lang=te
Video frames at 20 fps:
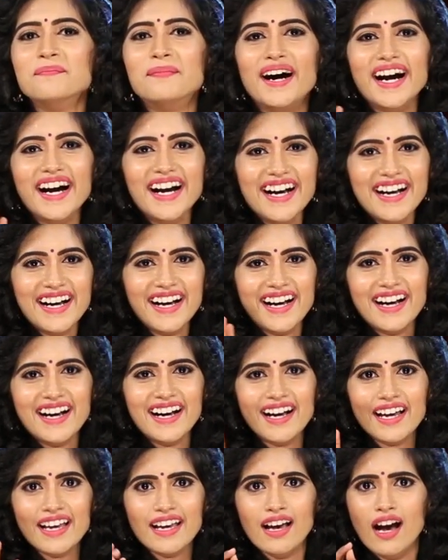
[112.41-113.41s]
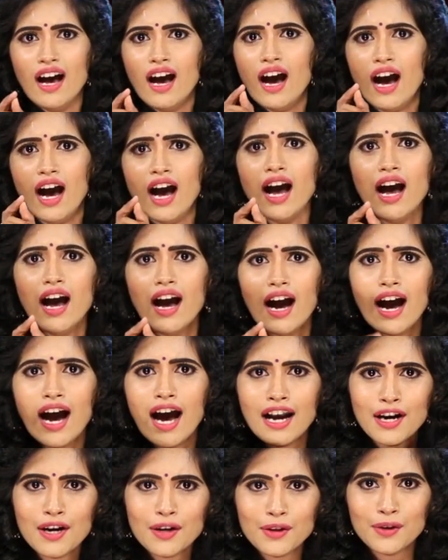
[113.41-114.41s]
బాయ్ హా
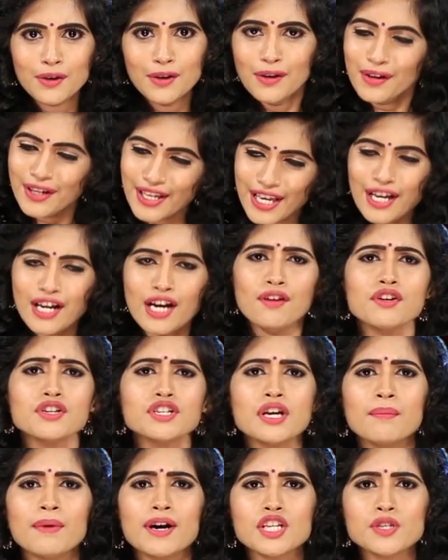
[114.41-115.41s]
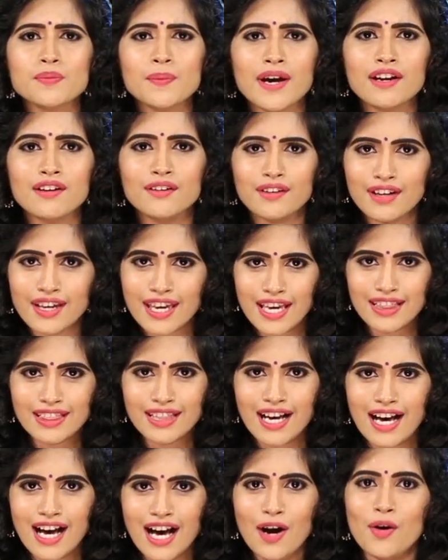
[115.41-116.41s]
అన్నట్టు ఇంకో విషయం మర్చిపోయాను కింద